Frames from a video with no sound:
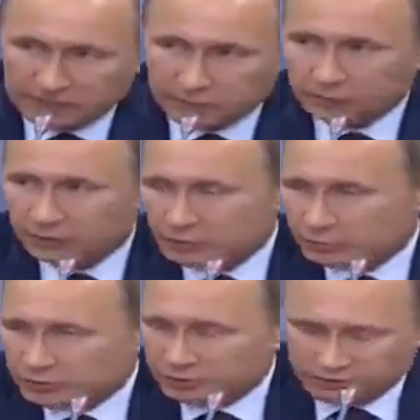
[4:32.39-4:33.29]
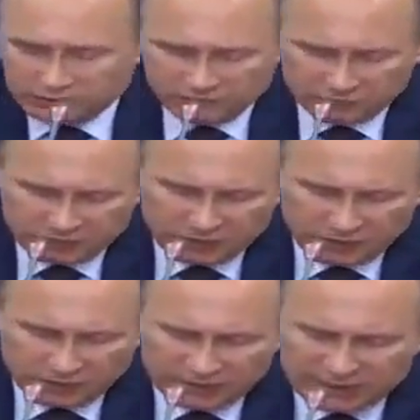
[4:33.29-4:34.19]
Смотрим, что делается в
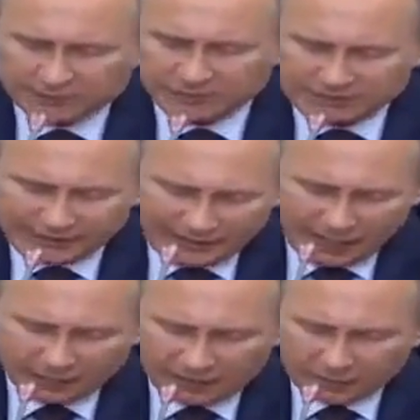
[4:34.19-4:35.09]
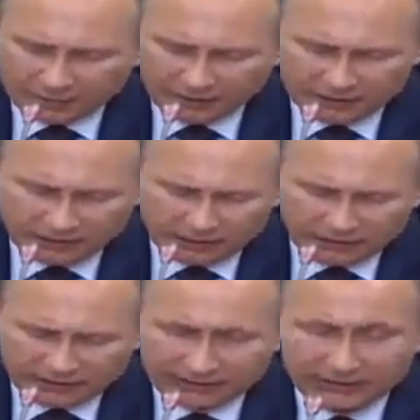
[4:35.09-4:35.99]
мире. Распространяем эти
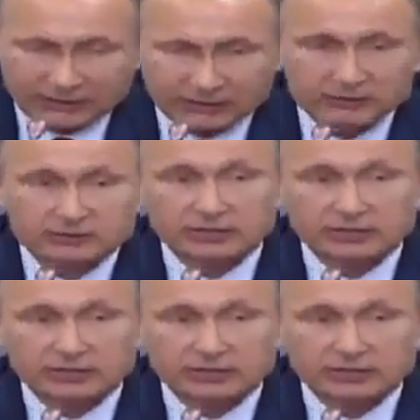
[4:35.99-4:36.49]
практики на...